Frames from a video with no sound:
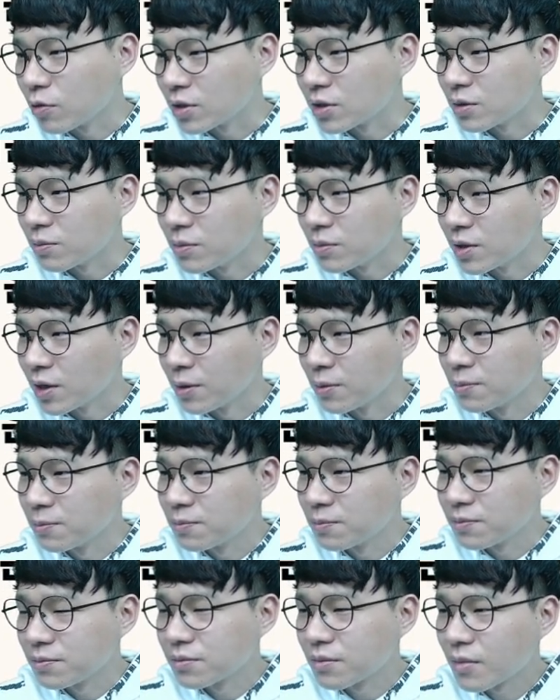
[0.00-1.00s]
같습니다.
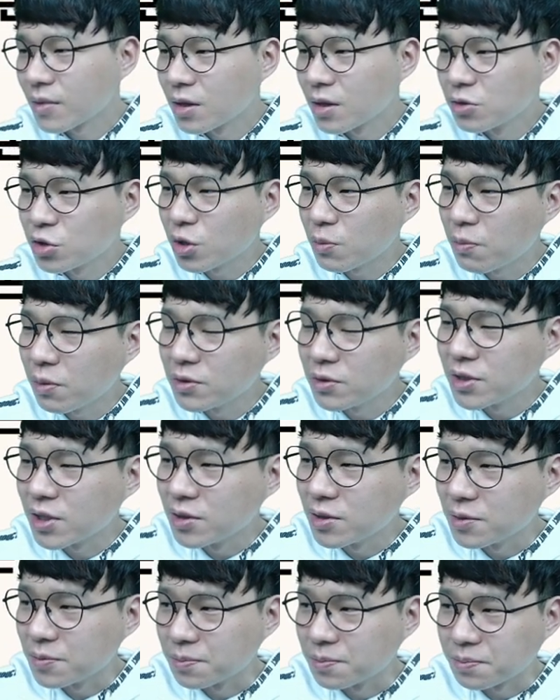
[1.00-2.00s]
첫
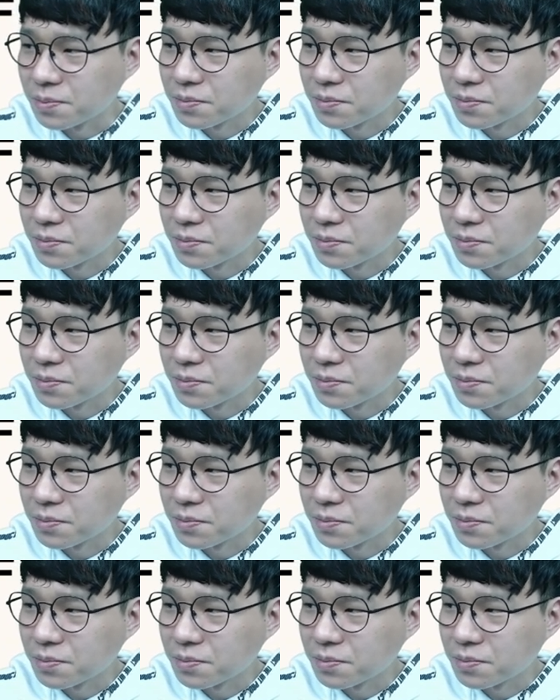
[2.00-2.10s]
번째는